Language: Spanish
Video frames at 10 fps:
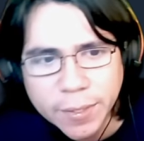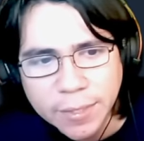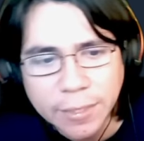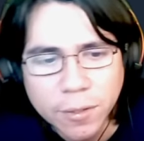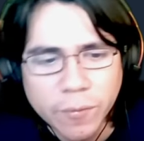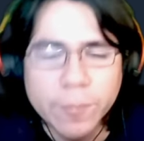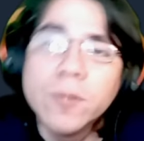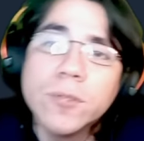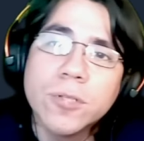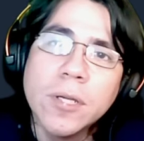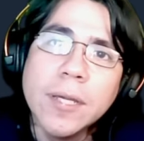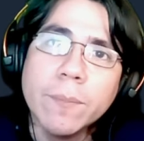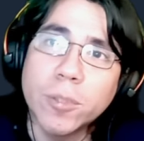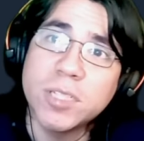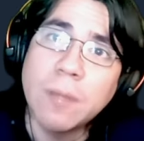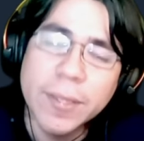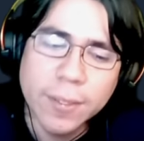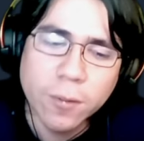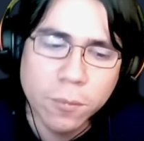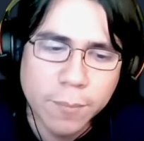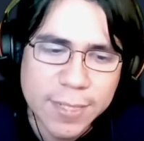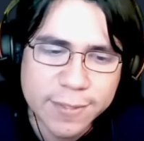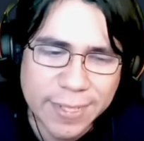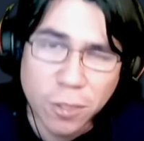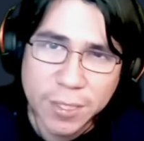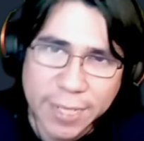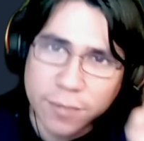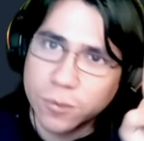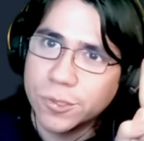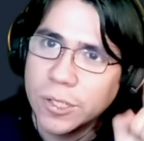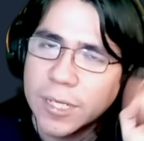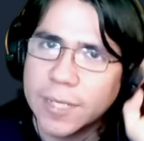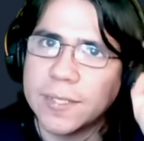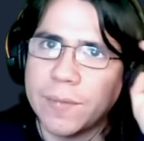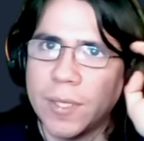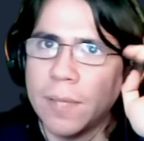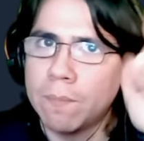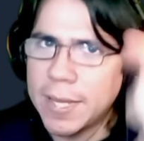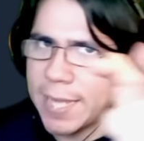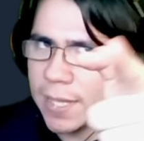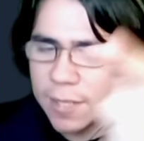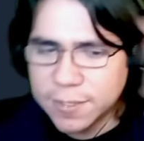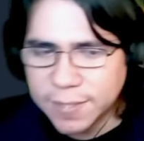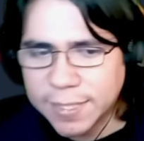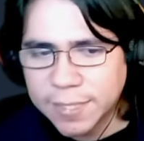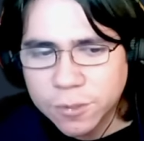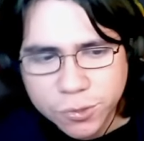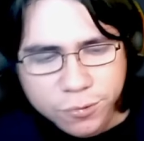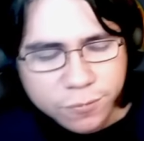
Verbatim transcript: y nos vemos próximamente con más y los directos que se vienen mañana, así que atentos.